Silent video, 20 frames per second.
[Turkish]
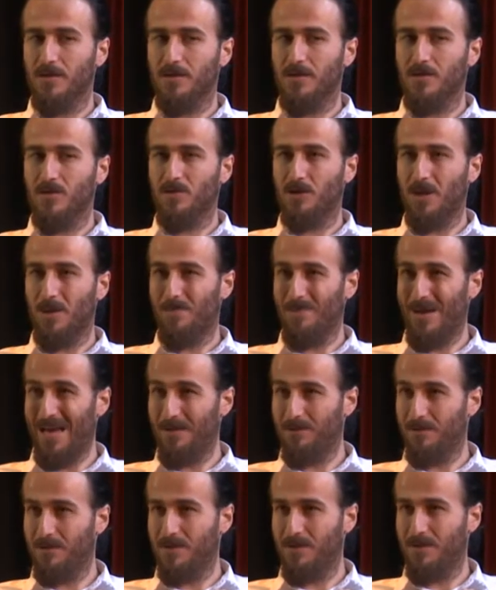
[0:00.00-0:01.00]
Hocam ben
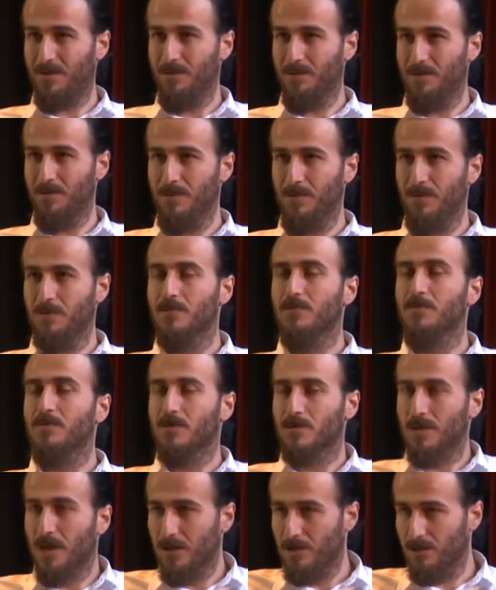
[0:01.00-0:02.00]
mi dedim.
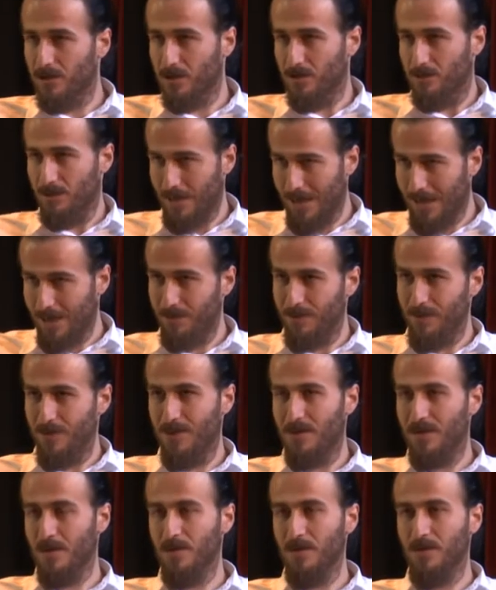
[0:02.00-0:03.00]
Sen canım gel bir
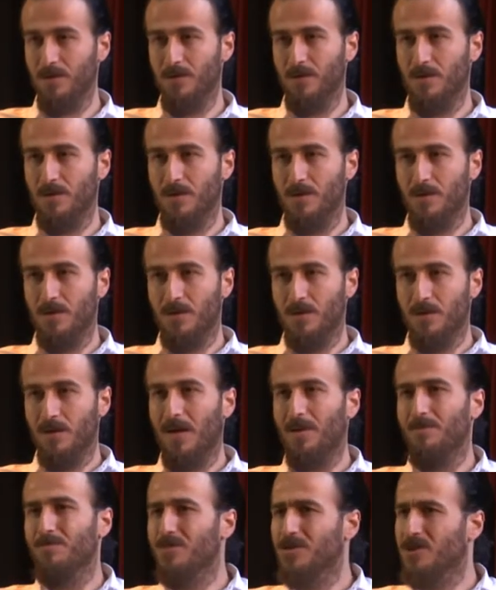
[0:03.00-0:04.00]
dedi.
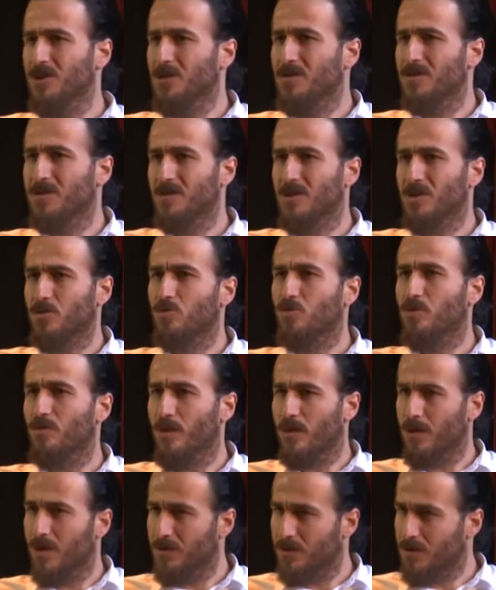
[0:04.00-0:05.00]
Ha, bir şey isteyecek su
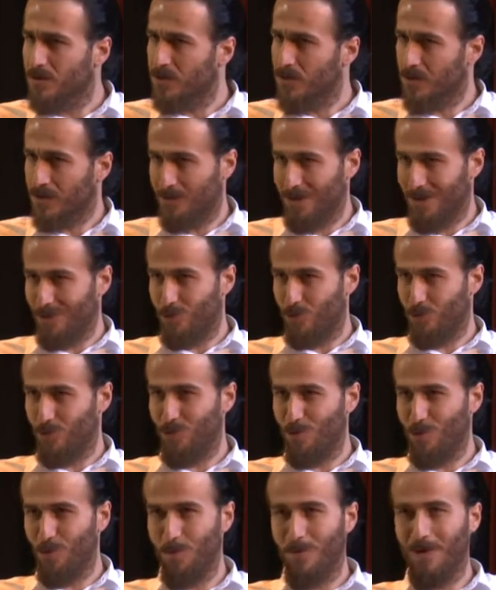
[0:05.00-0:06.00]
falan isteyecek diye
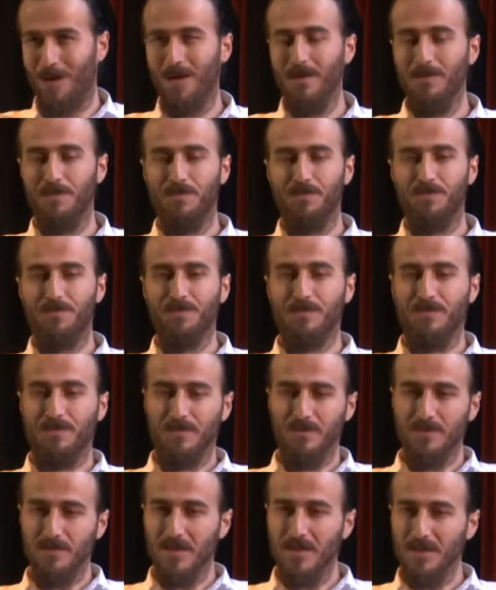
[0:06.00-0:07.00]
düşündüm bir an.
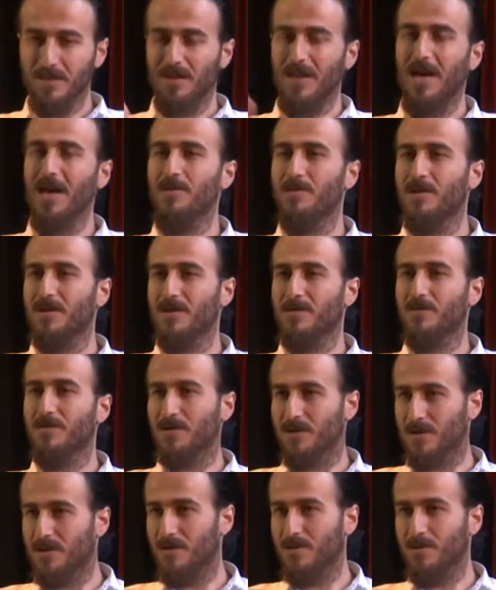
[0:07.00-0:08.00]
Gel bakalım dedi
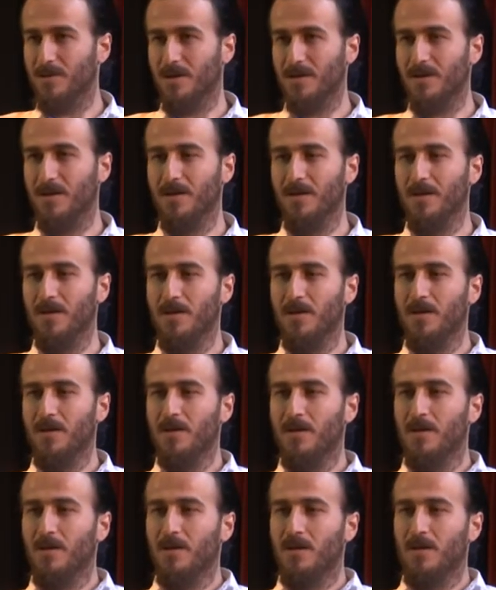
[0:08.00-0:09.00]
gittim yanına.
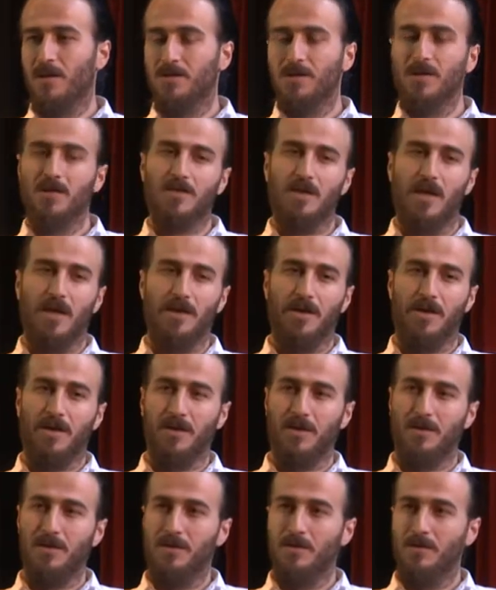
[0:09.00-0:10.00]
Çık sahneye
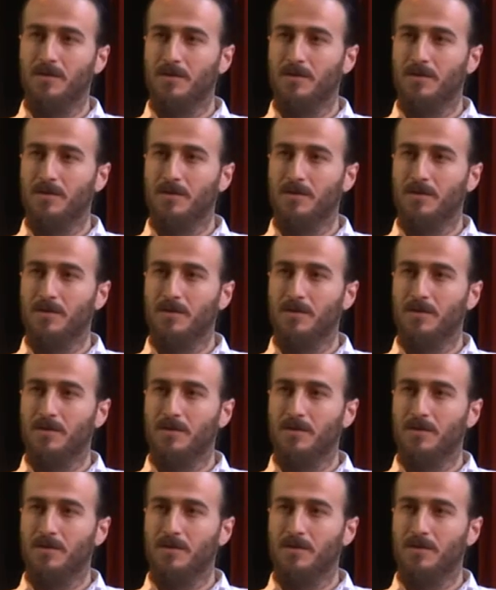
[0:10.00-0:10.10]
dedi.